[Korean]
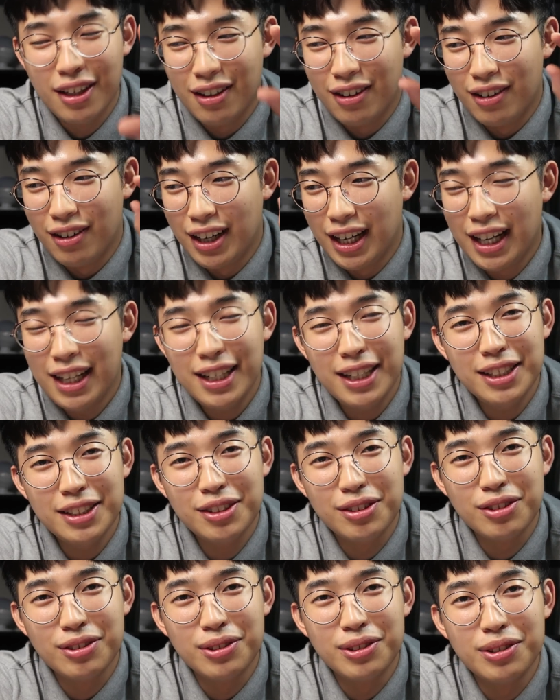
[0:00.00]
어, 한
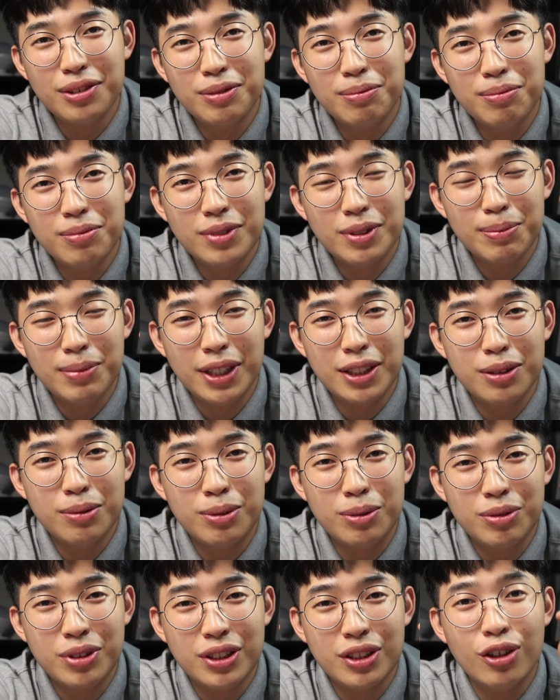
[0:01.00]
가지도
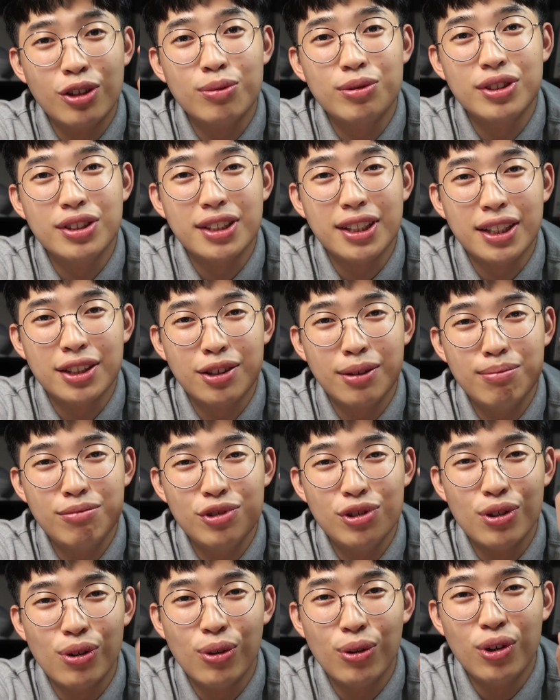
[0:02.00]
빠짐없이 여러분들께
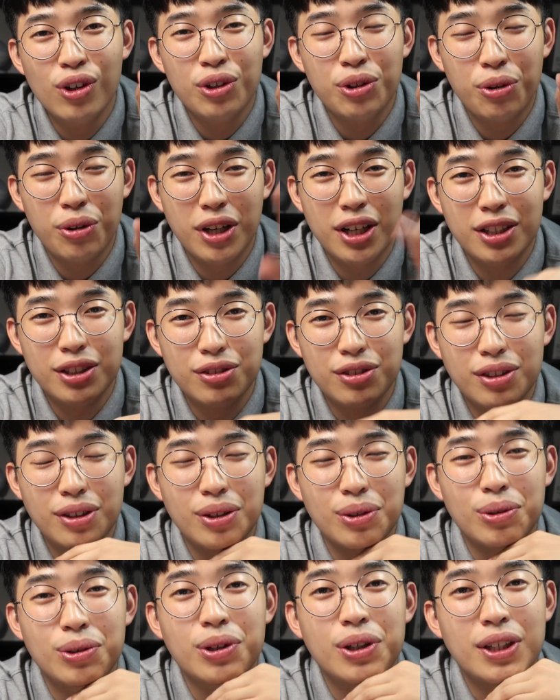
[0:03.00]
선물로 돌아갈 수
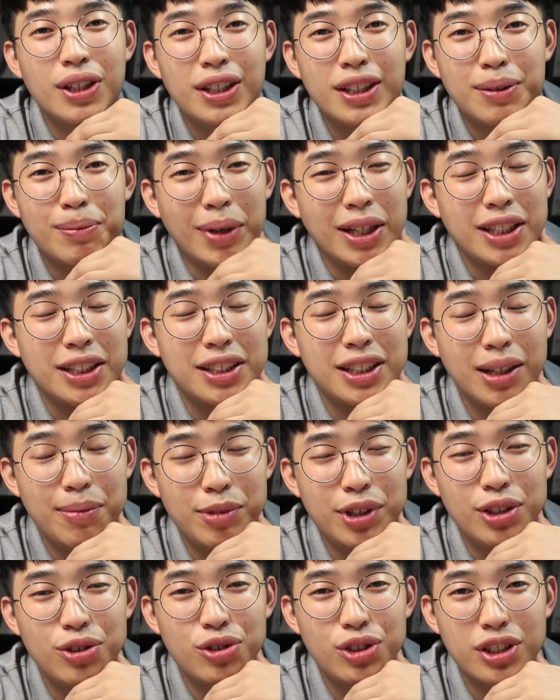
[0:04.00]
있도록 많이
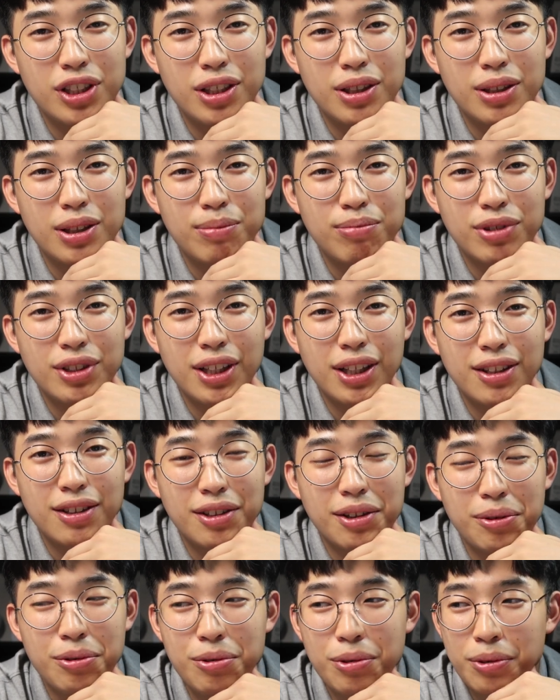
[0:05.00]
참여해 주시기
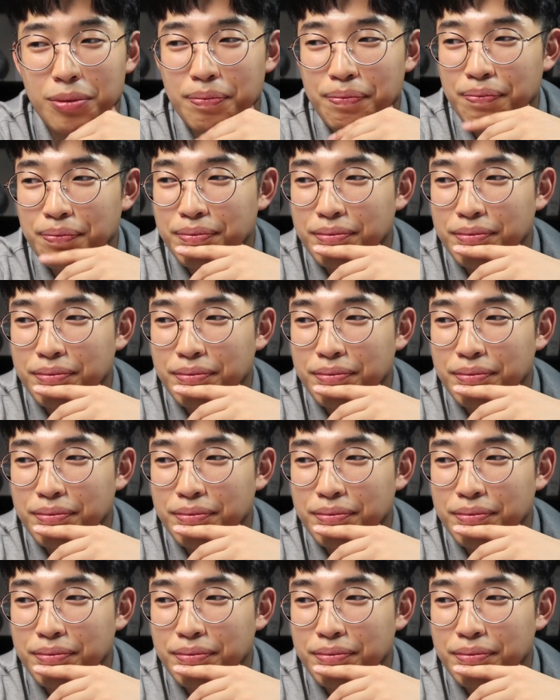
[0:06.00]
부탁드리고